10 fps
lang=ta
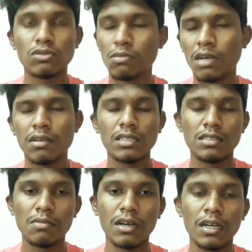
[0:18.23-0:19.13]
சூப்பராகவே
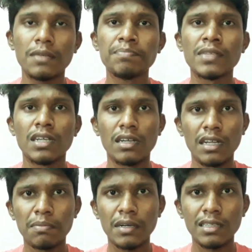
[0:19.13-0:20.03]
நடிச்சிருப்பாங்க
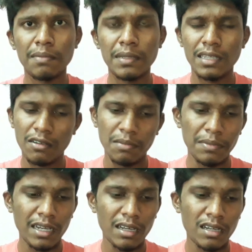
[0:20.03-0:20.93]
நிறைய படத்தில் பார்த்தீங்கன்னா அவங்க
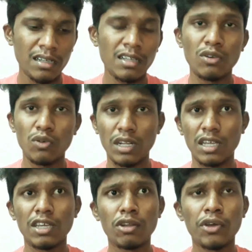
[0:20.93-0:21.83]
மெயினாக ஒரு
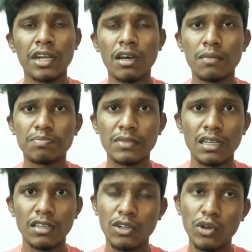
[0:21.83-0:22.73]
ஹீரோயினாக
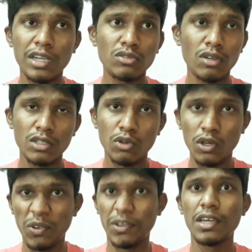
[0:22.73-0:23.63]
ஹீரோயின் சொல்கிறதோட
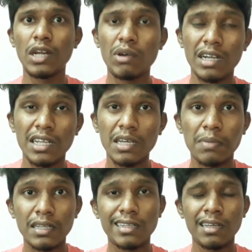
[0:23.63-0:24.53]
ஒரு ஹீரோவாக நிறைய
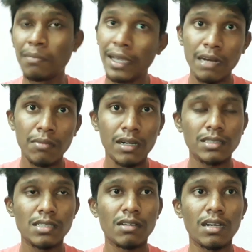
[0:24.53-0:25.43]
படத்தில் பயங்கரமாக
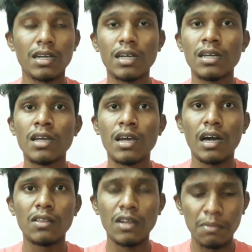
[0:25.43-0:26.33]
நடிச்சுன்னு வராங்க
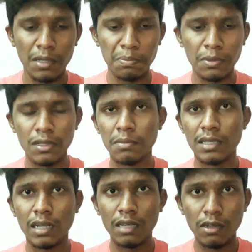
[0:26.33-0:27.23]
அதுவும் இல்லாமல் இப்போ நம்ம
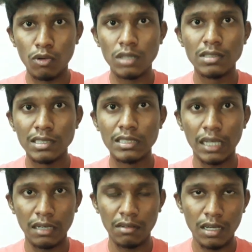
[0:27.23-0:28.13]
தலைவர் ஒன் சிக்ஸ்டி
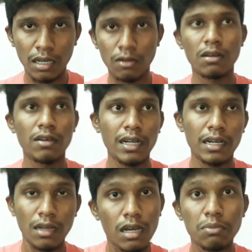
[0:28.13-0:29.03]
எயிட் வேறு அவங்கள வேறு
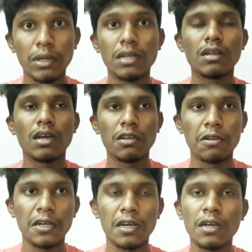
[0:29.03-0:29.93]
டாக் பண்ணியிருக்காங்க
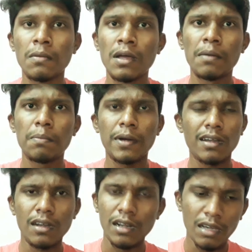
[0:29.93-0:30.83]
ஹீரோயினாக
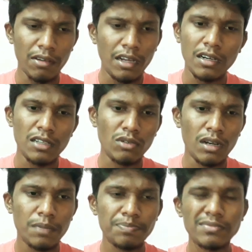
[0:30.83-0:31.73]
பண்ணால் நல்லாவே இருக்குன்னே சொல்லலாம்